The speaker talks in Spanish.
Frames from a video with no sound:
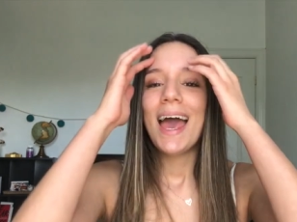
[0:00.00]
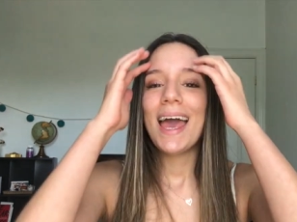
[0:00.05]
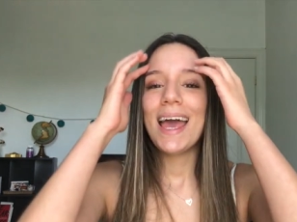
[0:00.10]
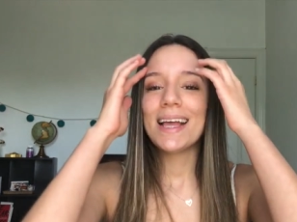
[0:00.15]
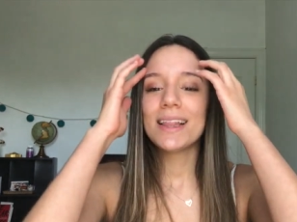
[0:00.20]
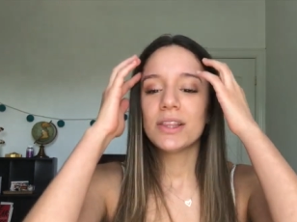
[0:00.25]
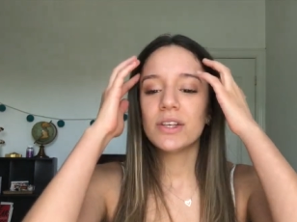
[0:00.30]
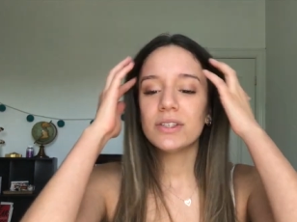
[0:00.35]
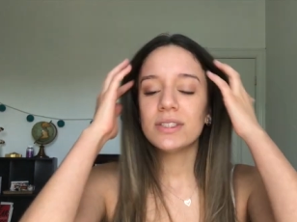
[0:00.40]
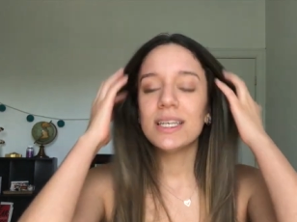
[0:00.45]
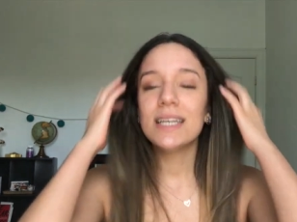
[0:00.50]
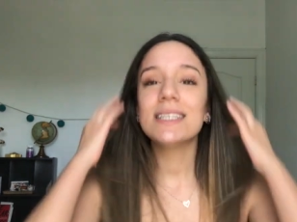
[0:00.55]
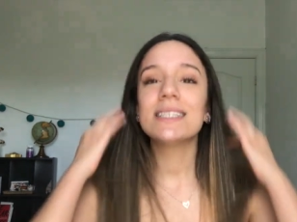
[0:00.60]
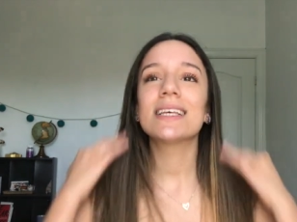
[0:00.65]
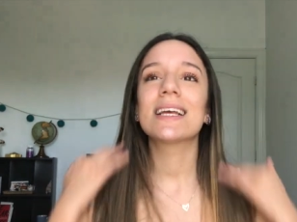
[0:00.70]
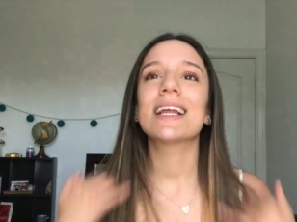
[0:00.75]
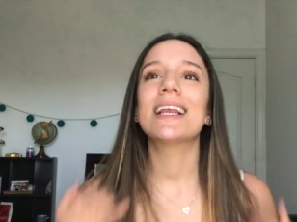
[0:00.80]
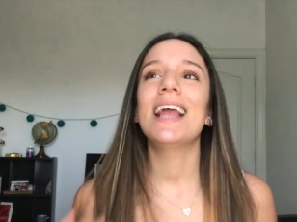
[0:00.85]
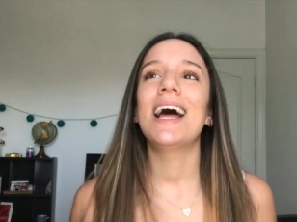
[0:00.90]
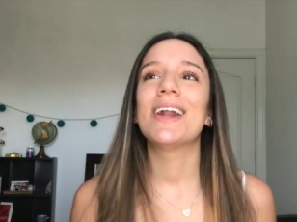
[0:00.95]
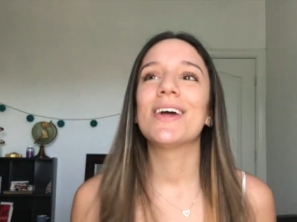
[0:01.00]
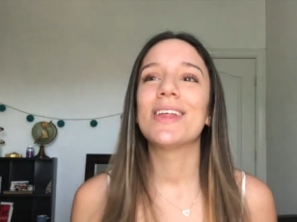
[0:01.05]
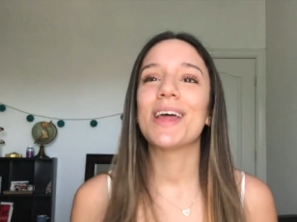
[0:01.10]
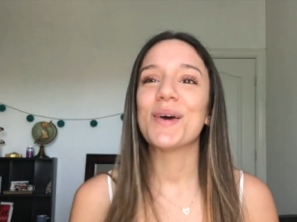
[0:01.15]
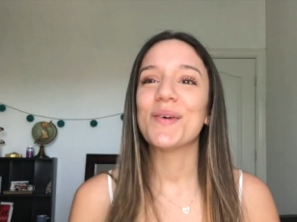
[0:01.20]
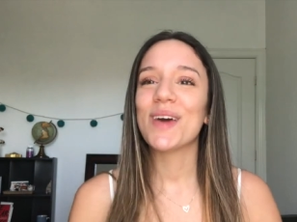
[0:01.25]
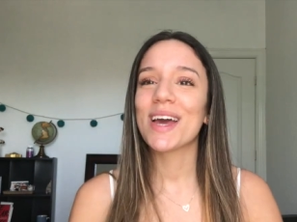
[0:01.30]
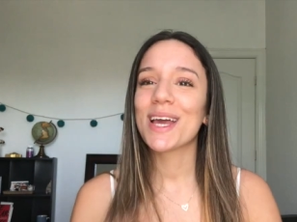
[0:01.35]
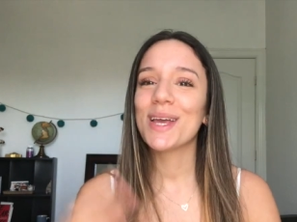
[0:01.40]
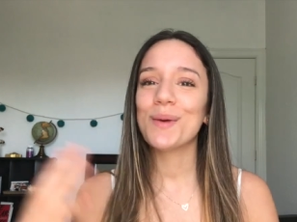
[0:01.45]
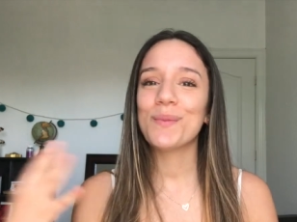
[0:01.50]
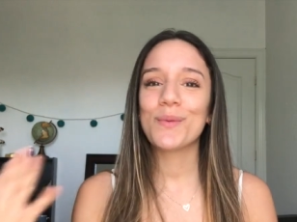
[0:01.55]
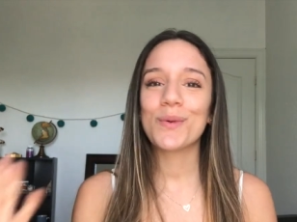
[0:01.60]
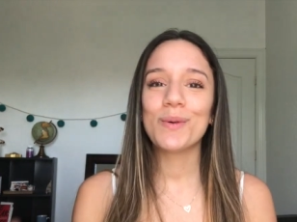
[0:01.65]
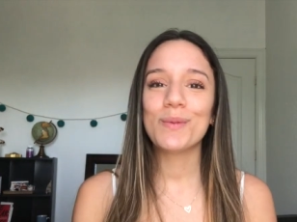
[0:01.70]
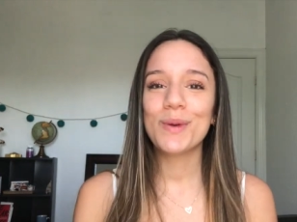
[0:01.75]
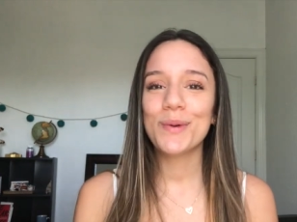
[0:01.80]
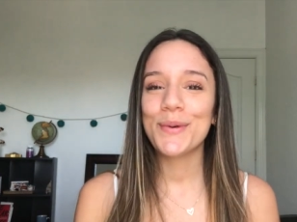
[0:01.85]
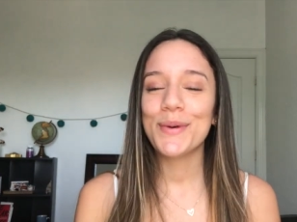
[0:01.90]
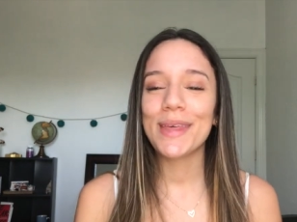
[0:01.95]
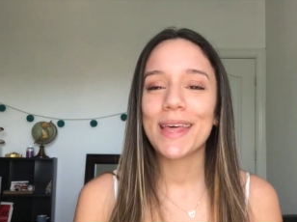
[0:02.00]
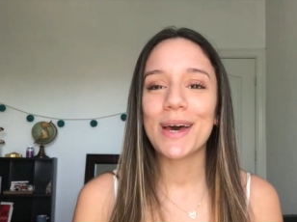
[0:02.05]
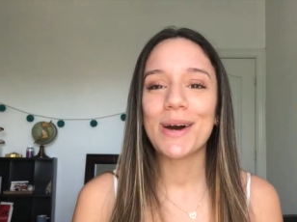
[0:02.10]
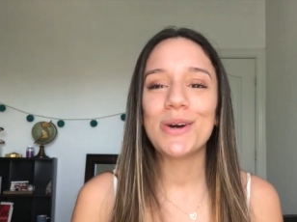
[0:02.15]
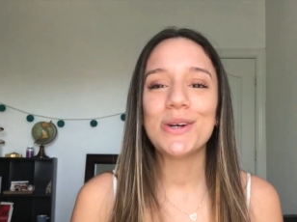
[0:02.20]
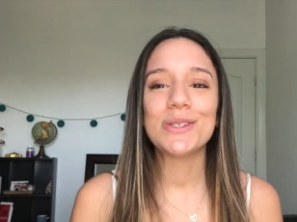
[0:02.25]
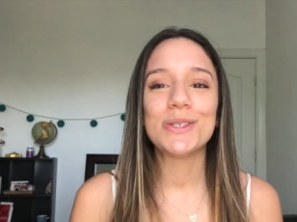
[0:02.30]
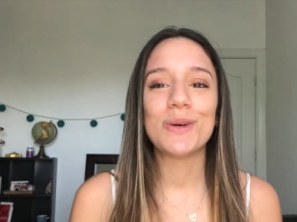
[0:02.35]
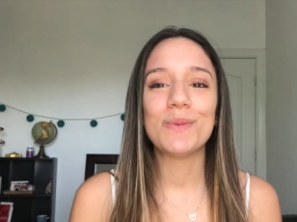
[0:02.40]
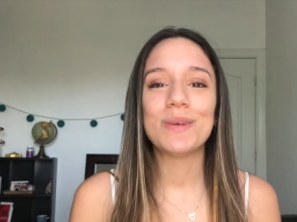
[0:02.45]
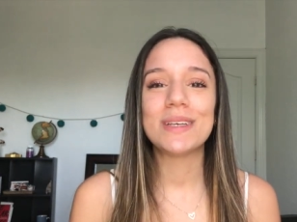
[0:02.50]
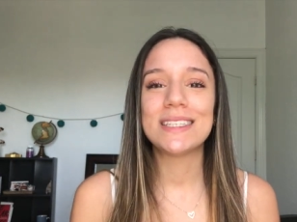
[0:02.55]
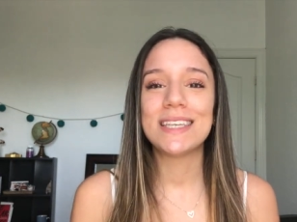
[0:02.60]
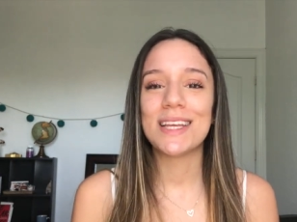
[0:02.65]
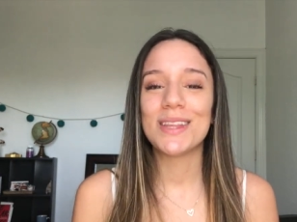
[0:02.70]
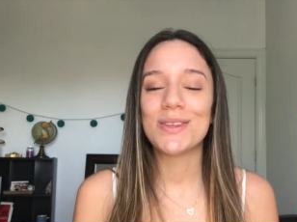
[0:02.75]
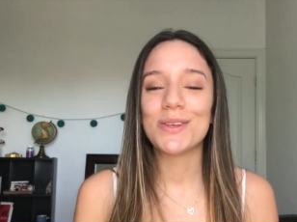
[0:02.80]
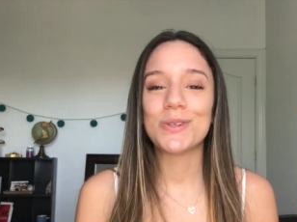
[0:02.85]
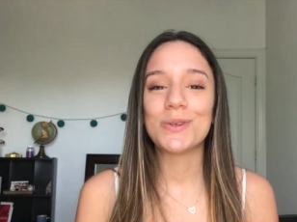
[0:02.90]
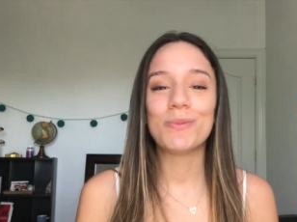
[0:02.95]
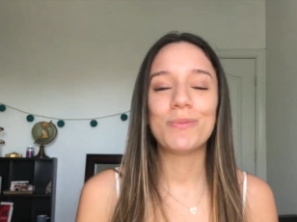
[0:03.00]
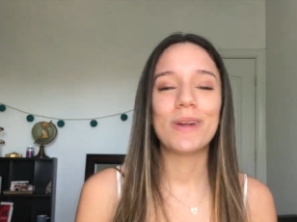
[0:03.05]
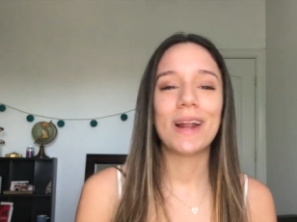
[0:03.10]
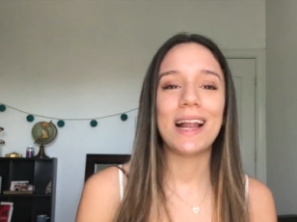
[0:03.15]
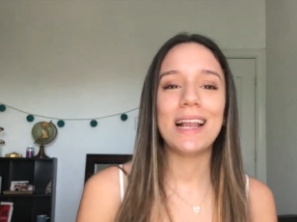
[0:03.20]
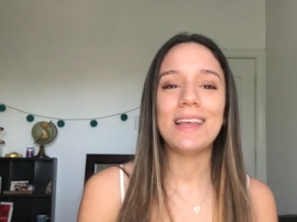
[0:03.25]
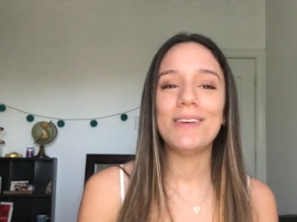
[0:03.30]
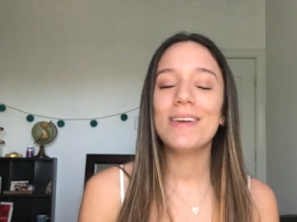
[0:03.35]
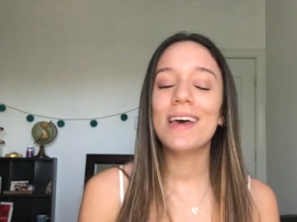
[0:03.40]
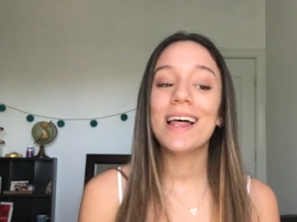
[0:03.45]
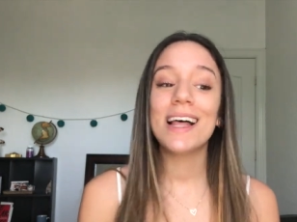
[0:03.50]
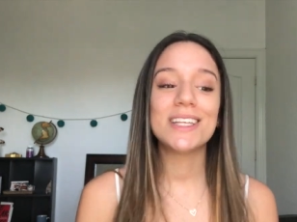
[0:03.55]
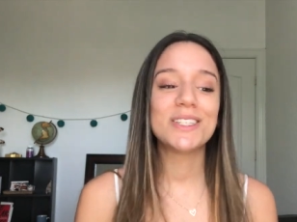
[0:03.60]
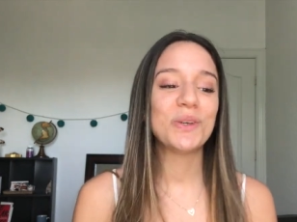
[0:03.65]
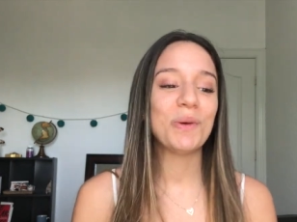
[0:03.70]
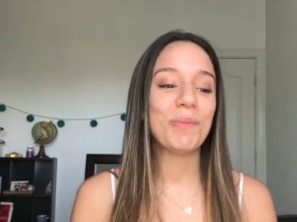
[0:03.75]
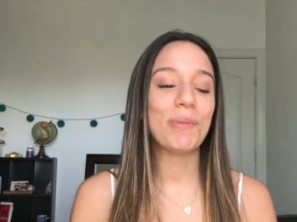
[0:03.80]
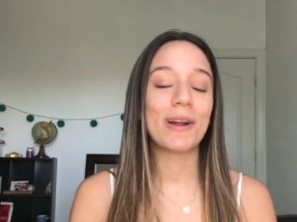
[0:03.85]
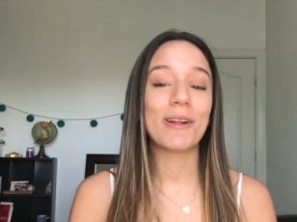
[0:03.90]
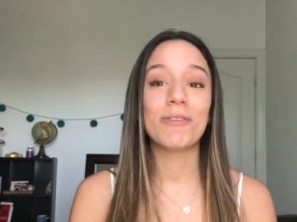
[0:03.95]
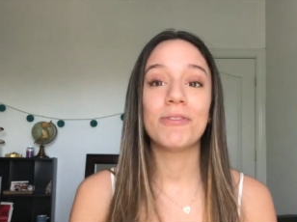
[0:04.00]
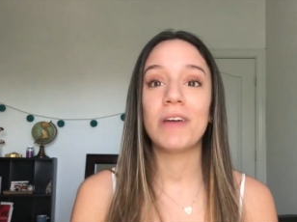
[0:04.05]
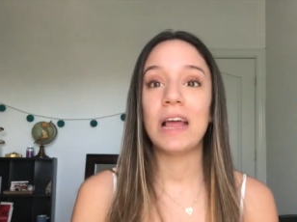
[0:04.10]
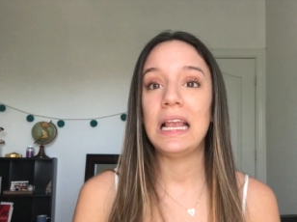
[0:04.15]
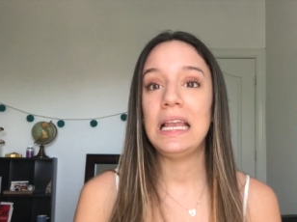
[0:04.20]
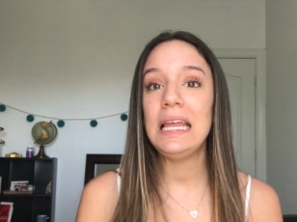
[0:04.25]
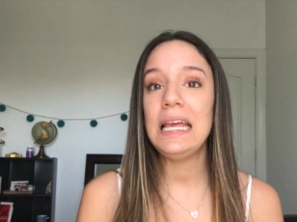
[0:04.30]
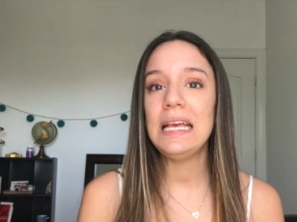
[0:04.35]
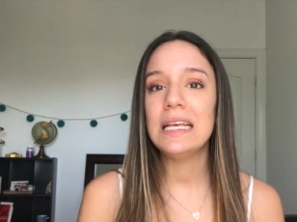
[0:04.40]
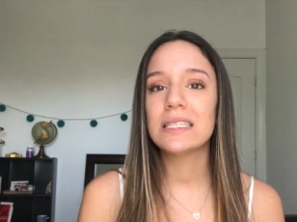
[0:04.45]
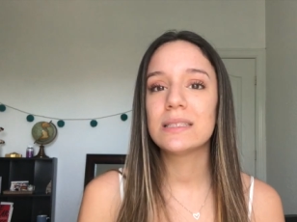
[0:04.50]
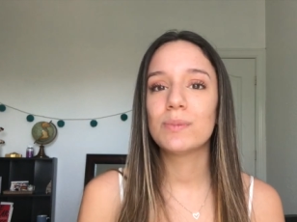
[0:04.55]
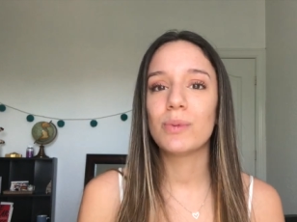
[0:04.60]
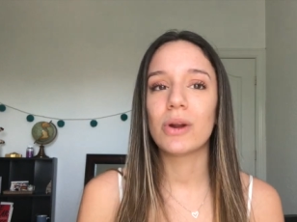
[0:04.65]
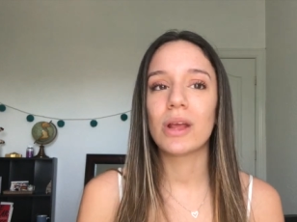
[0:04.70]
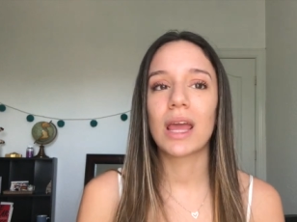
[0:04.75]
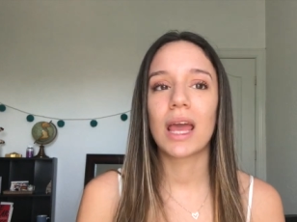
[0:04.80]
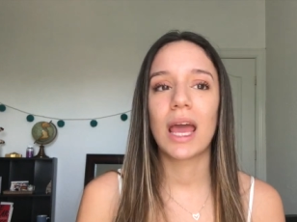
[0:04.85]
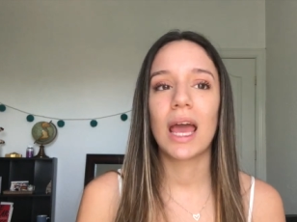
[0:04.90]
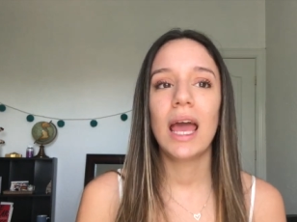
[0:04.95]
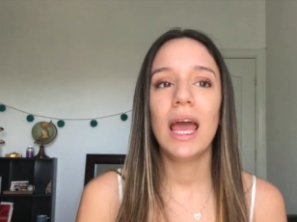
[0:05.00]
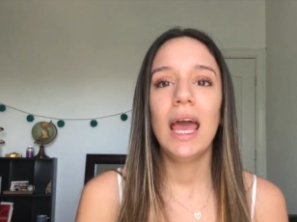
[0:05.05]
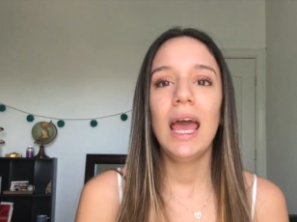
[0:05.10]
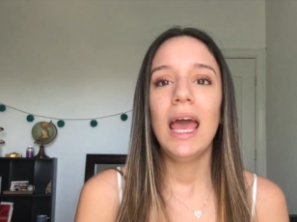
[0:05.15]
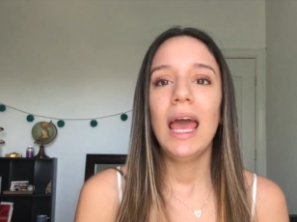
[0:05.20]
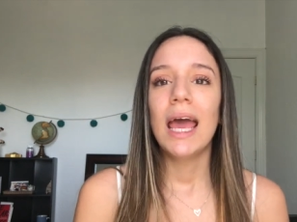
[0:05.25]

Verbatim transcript: Entonces, claro, después que yo pongo mi video, yo me siento súper aliviada, súper feliz, porque